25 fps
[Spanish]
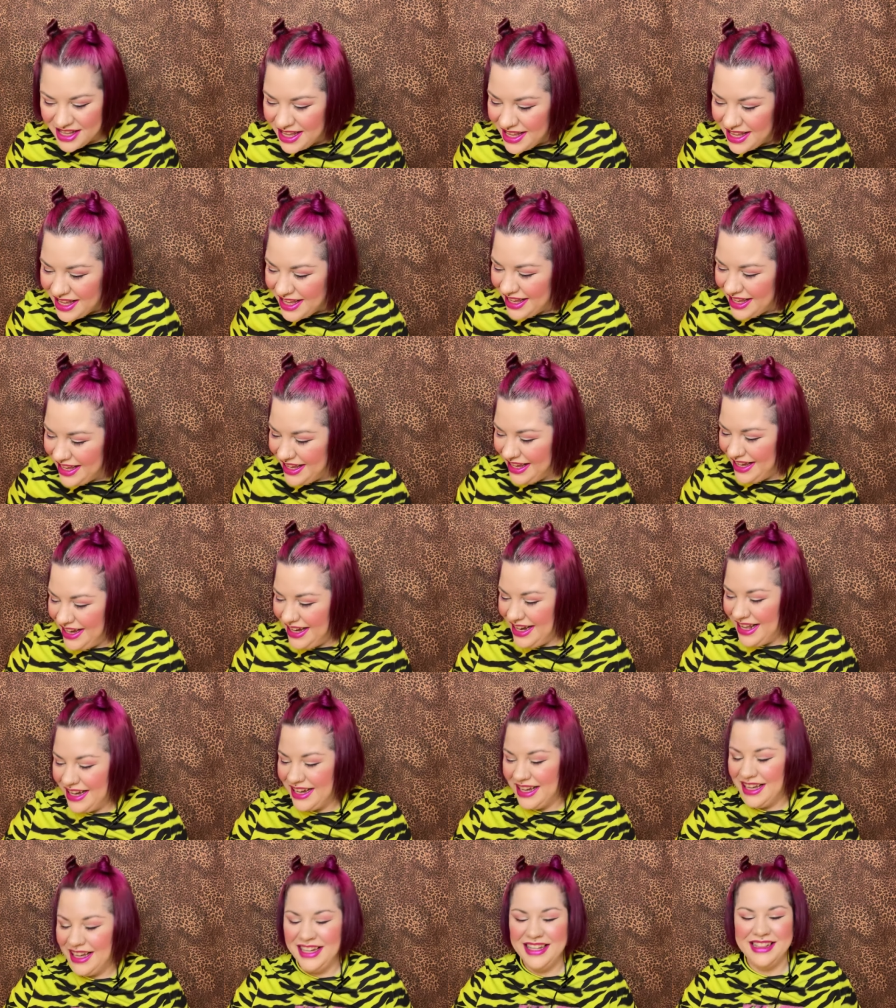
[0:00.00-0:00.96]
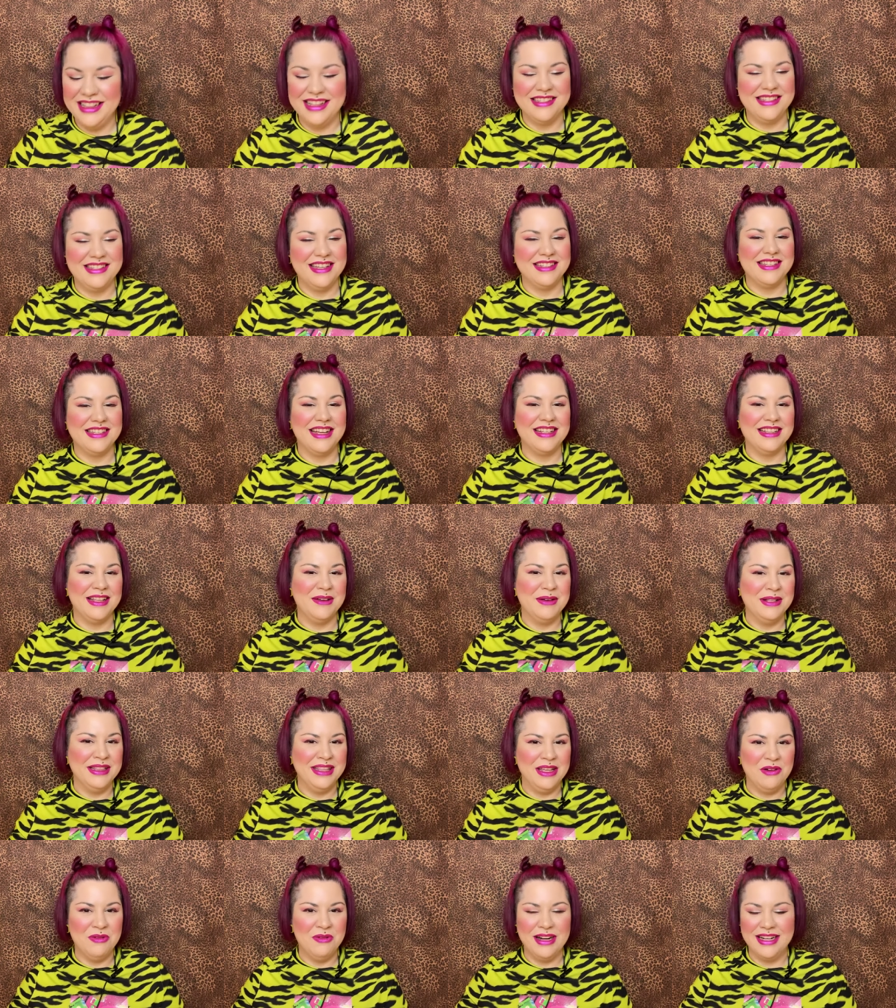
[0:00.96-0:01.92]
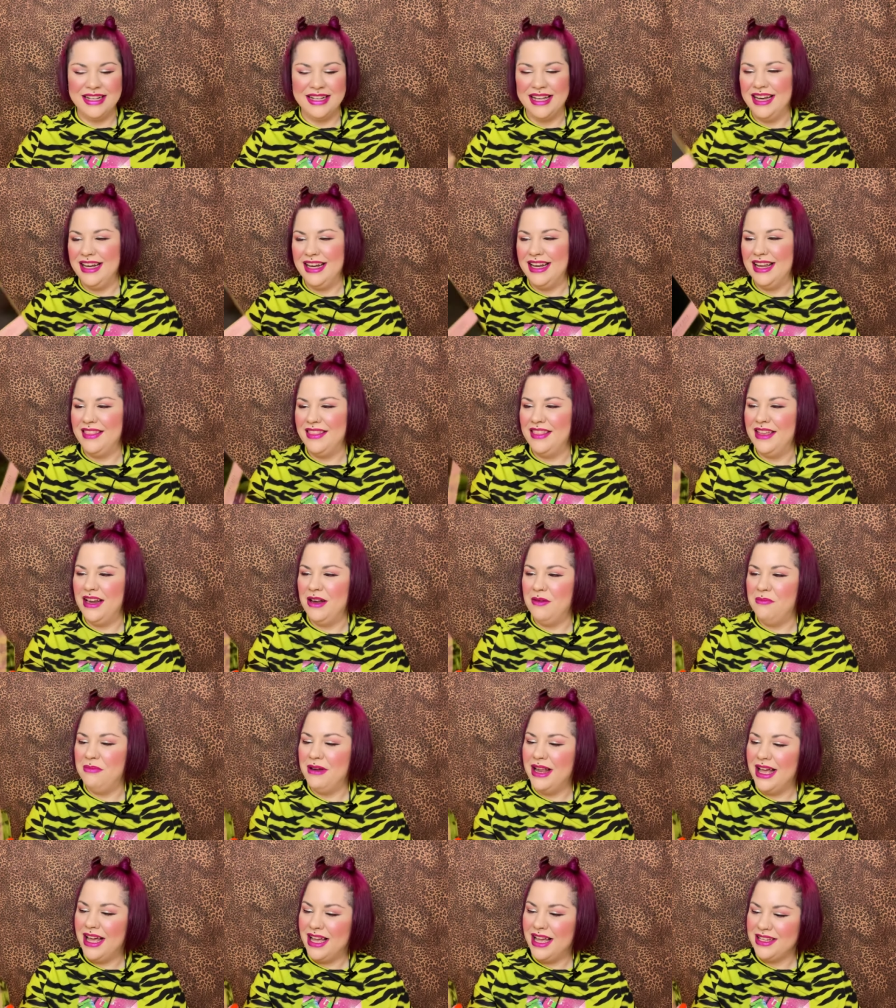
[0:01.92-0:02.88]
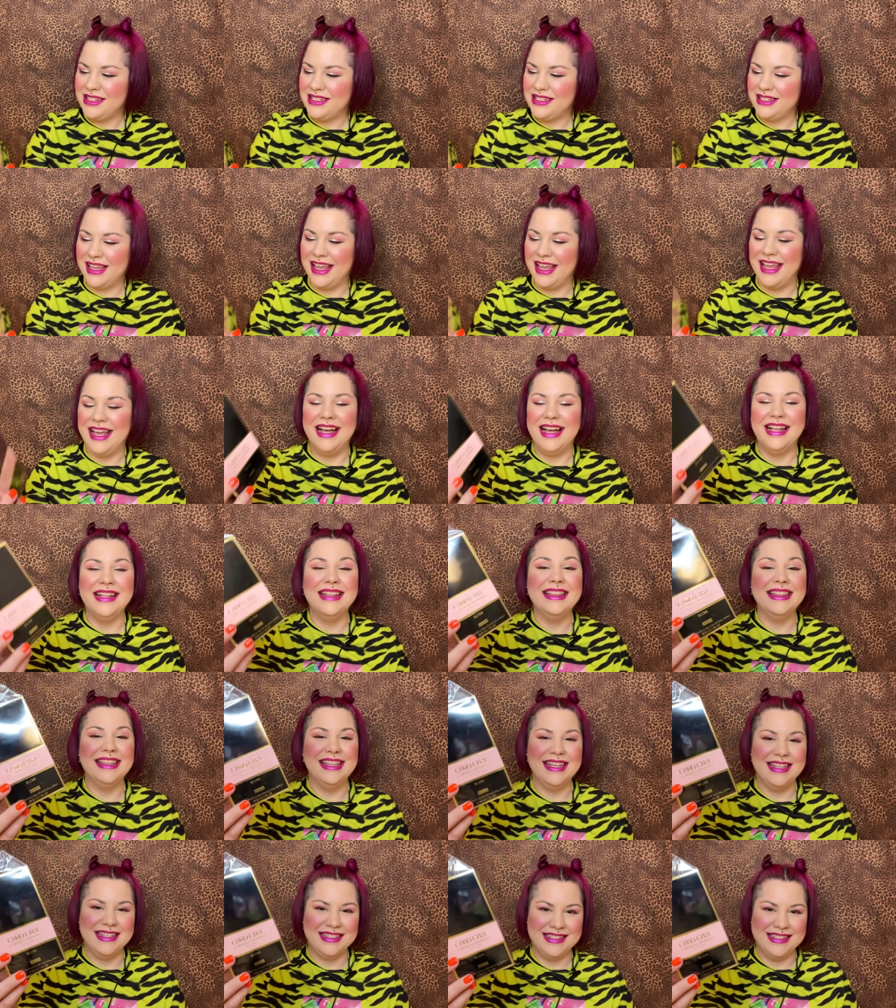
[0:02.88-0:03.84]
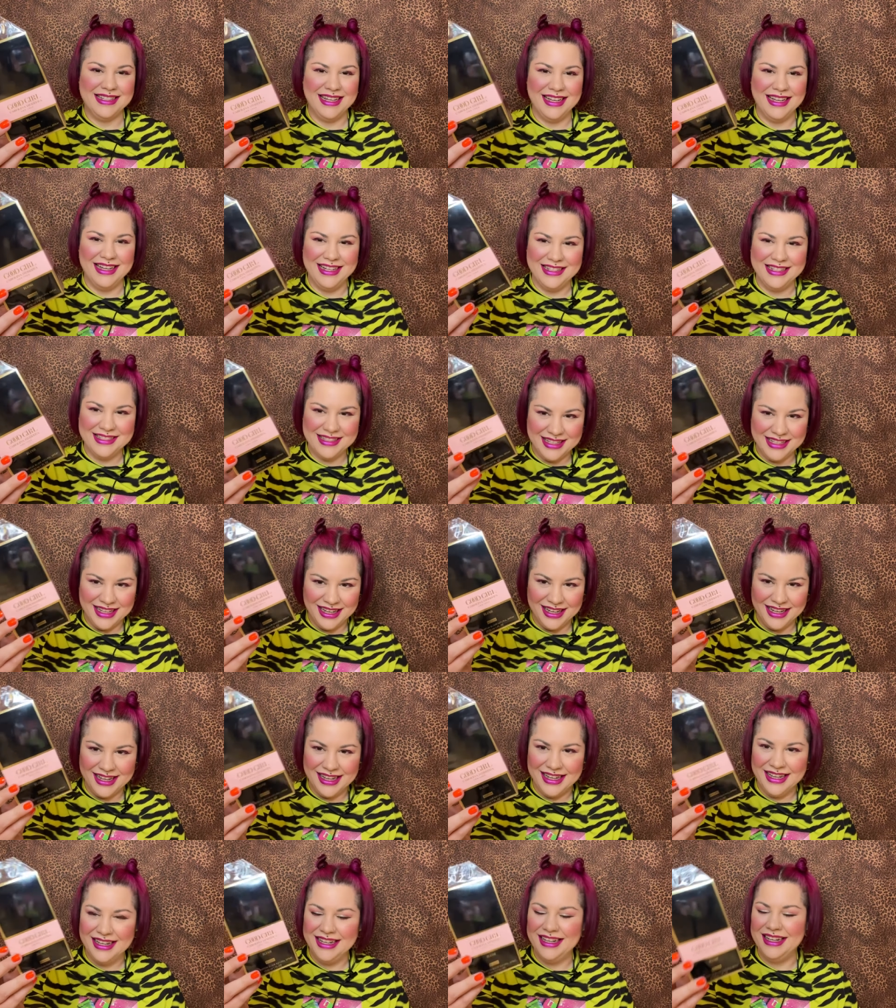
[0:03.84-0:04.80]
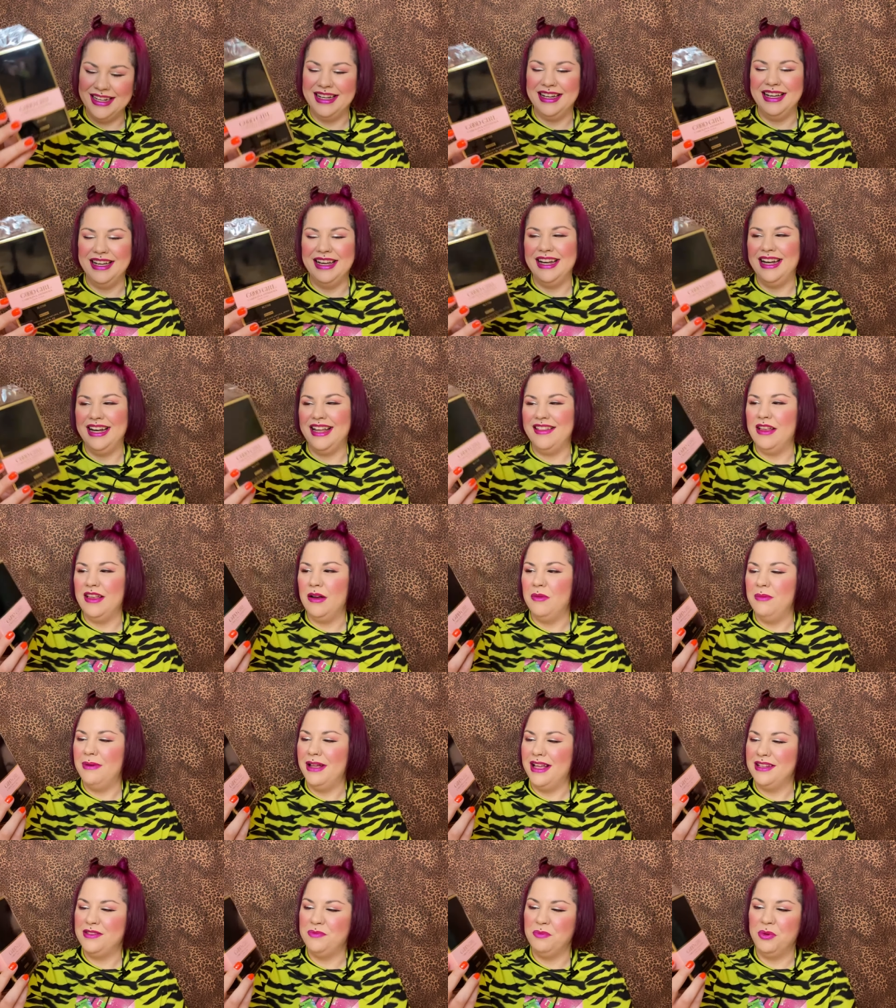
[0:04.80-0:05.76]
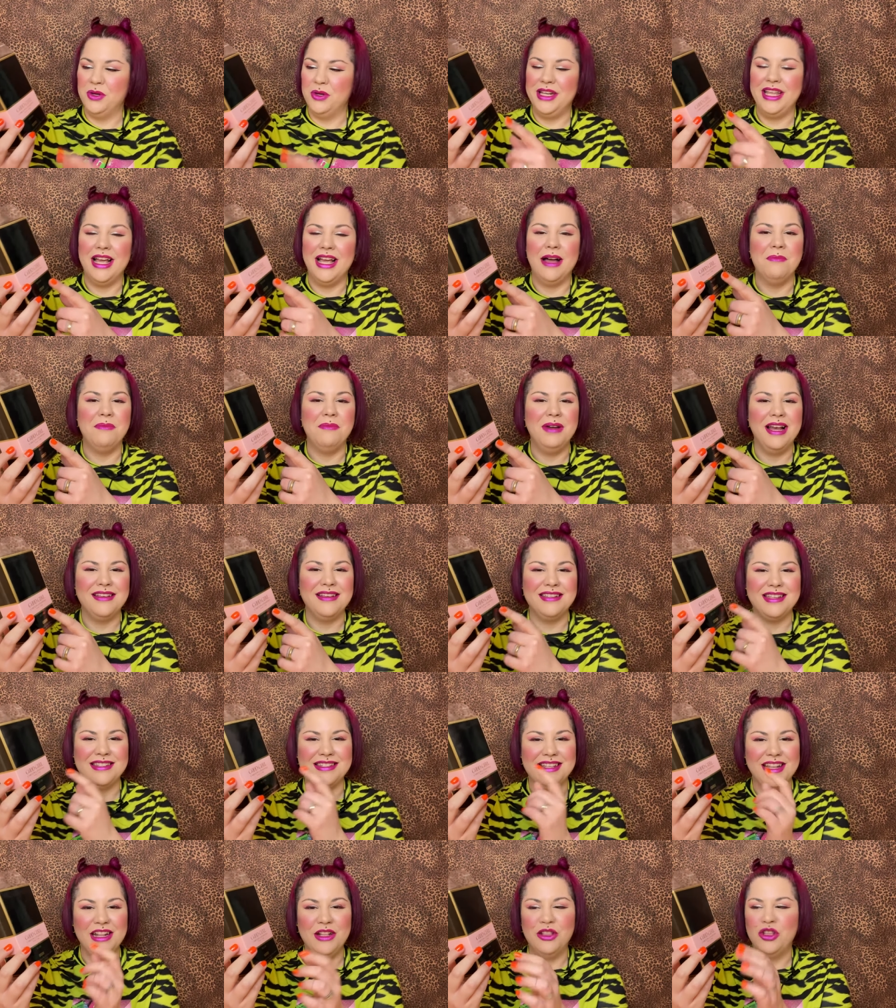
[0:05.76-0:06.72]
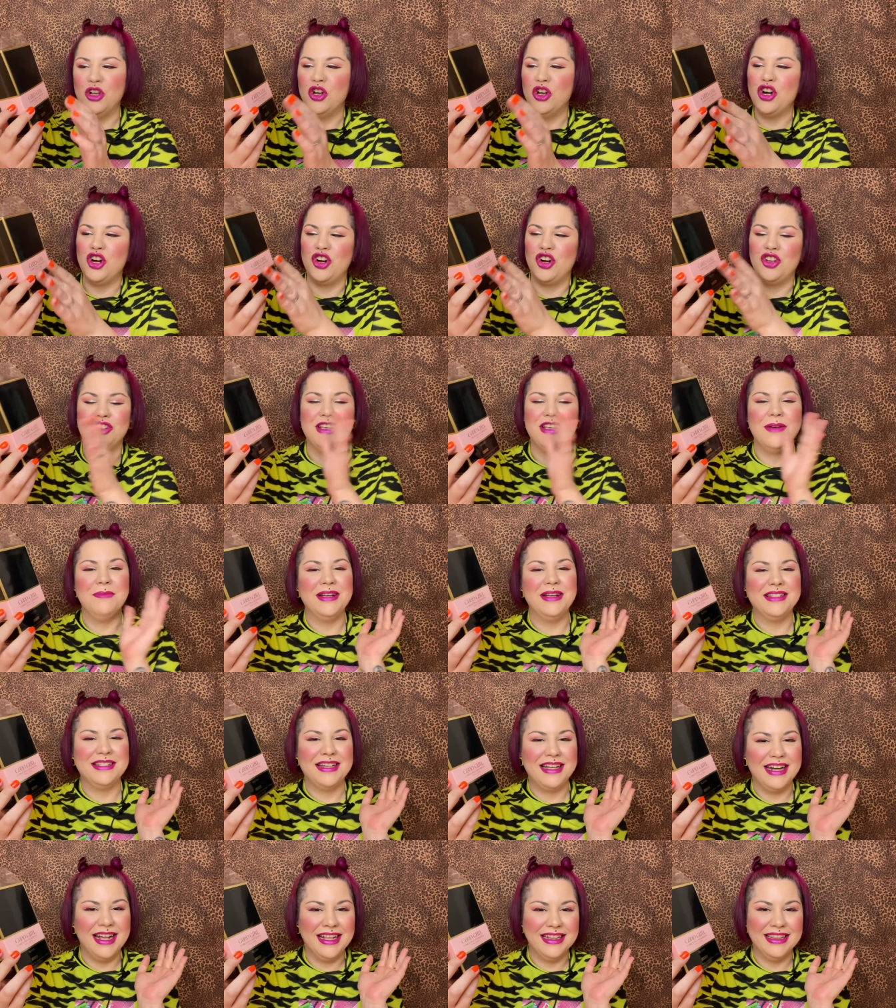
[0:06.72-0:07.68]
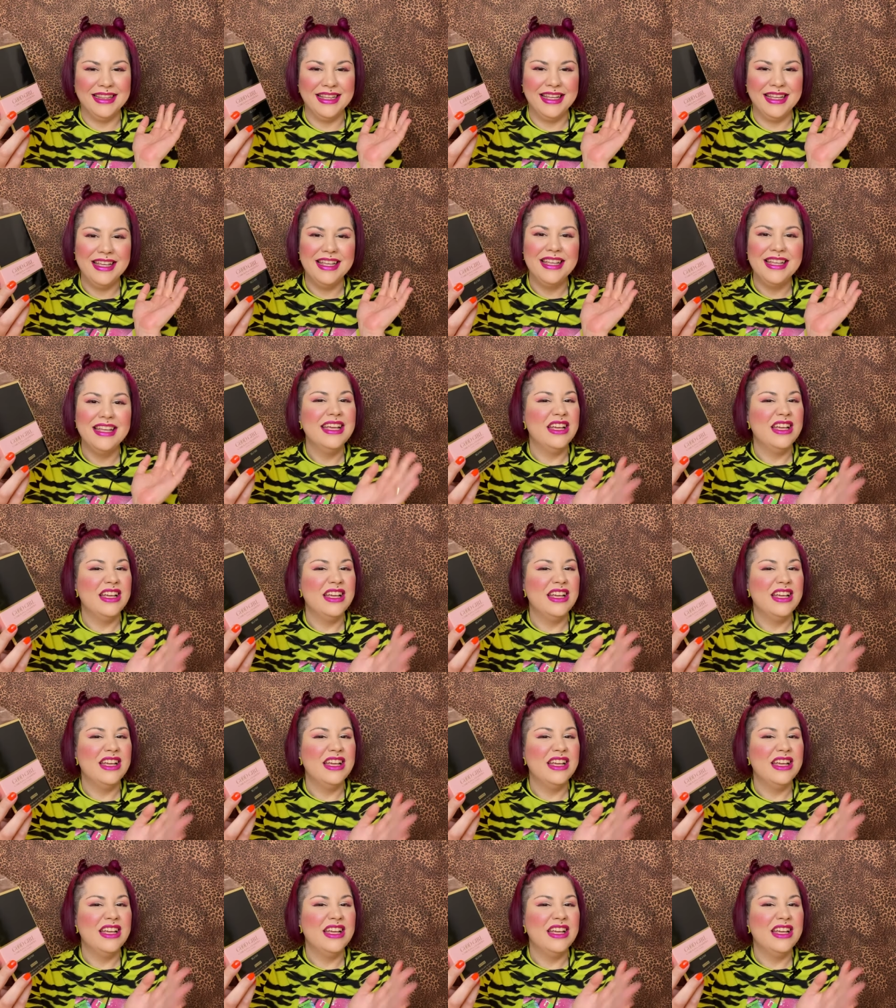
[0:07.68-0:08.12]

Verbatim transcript: Eh, la cajita es exactamente igual que en la del Blas, que antes en esta caja, en la del Blas, ponía Blas escrito en rosa más grande.